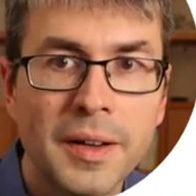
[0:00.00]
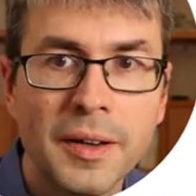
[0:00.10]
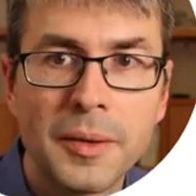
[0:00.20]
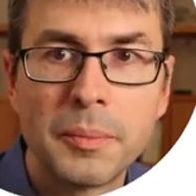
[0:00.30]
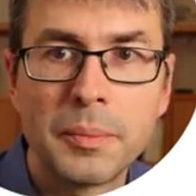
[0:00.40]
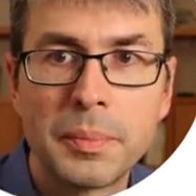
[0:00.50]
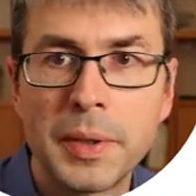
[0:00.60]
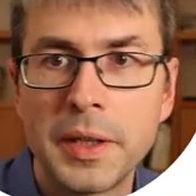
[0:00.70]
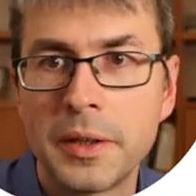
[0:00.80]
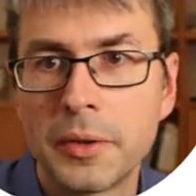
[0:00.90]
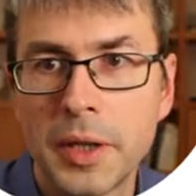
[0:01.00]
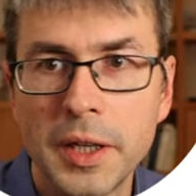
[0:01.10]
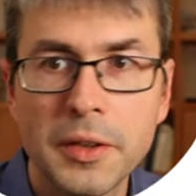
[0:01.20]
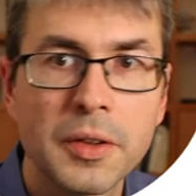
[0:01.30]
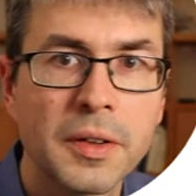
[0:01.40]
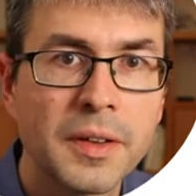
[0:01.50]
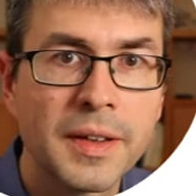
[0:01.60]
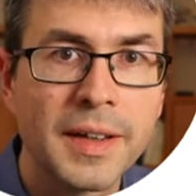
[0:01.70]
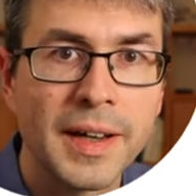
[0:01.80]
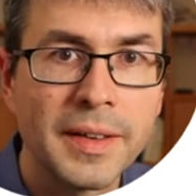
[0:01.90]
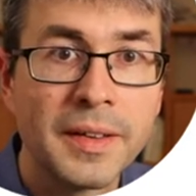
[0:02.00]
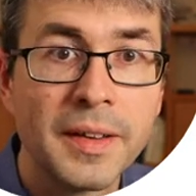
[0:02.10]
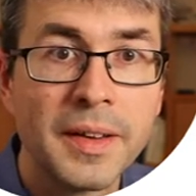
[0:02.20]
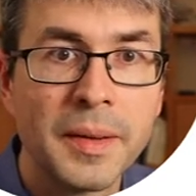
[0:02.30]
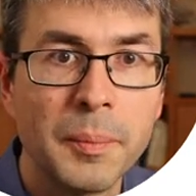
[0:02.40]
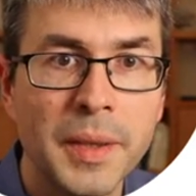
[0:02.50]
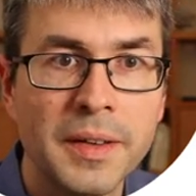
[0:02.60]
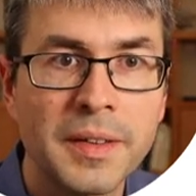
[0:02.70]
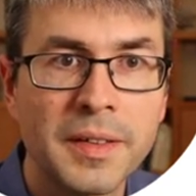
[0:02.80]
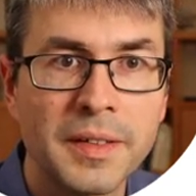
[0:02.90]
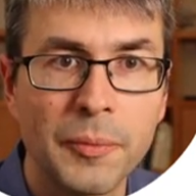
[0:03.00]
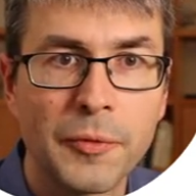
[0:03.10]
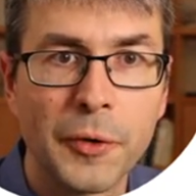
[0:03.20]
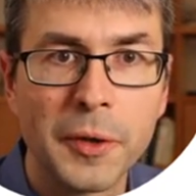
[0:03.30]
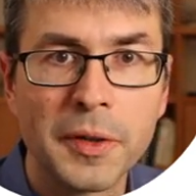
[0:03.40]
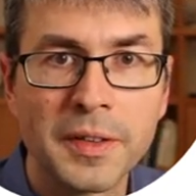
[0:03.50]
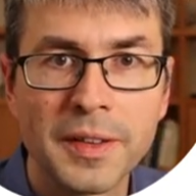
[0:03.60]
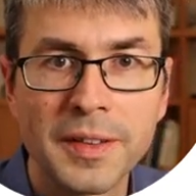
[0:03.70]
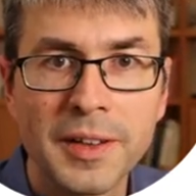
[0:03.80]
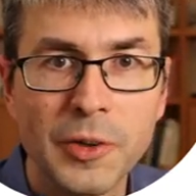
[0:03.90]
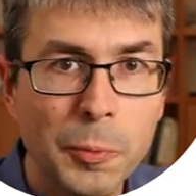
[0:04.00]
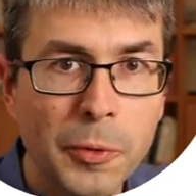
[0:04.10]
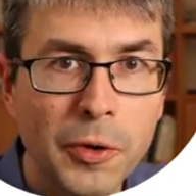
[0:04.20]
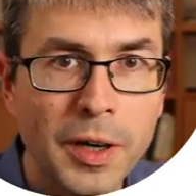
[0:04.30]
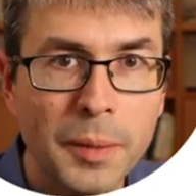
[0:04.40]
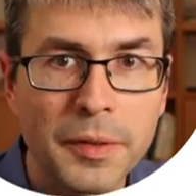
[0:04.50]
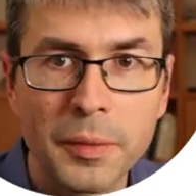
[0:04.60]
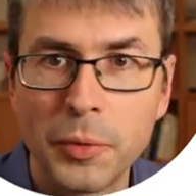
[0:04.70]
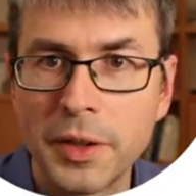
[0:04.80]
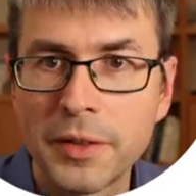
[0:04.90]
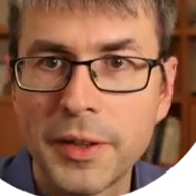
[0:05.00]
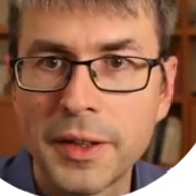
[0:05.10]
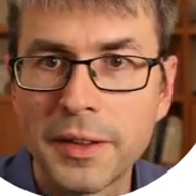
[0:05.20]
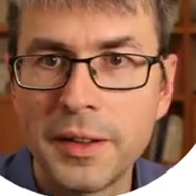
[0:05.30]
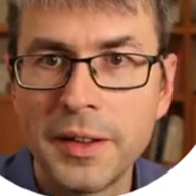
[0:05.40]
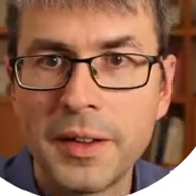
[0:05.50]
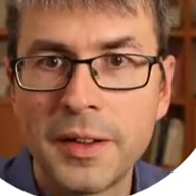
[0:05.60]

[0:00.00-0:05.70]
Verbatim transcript: ähm, p end kann mit dem folgenden Loop-Programm simuliert werden.